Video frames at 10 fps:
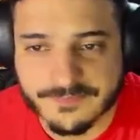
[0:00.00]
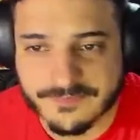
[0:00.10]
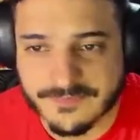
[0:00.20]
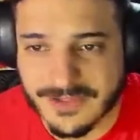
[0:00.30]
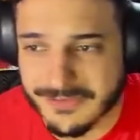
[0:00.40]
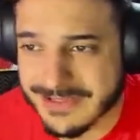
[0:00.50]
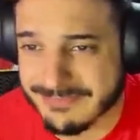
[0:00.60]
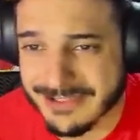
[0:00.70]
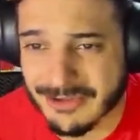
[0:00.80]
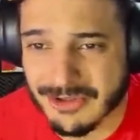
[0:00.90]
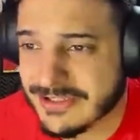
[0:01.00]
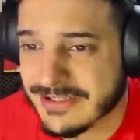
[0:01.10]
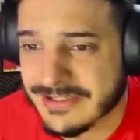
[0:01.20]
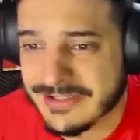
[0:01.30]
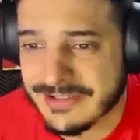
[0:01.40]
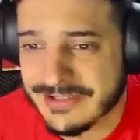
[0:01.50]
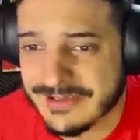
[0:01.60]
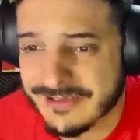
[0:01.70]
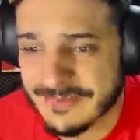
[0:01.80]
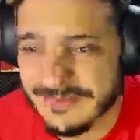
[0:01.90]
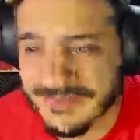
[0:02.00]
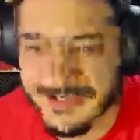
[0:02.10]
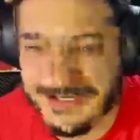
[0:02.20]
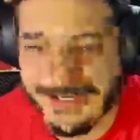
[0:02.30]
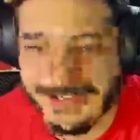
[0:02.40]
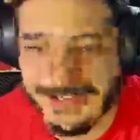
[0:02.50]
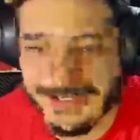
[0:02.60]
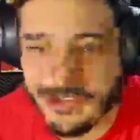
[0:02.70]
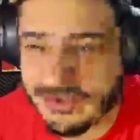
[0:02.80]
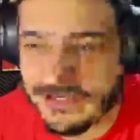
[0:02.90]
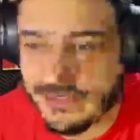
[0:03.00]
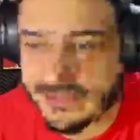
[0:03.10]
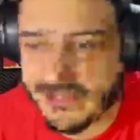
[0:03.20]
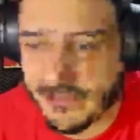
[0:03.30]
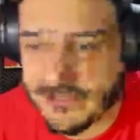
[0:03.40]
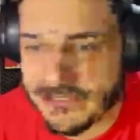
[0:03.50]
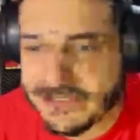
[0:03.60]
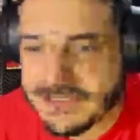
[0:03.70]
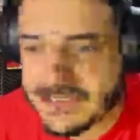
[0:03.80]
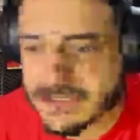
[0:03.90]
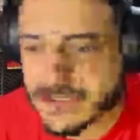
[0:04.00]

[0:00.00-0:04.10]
¿Estás bien, viejo? Estoy bien, viejo. Miren, gente, le robé la cuenta Wickles. Sí, la estoy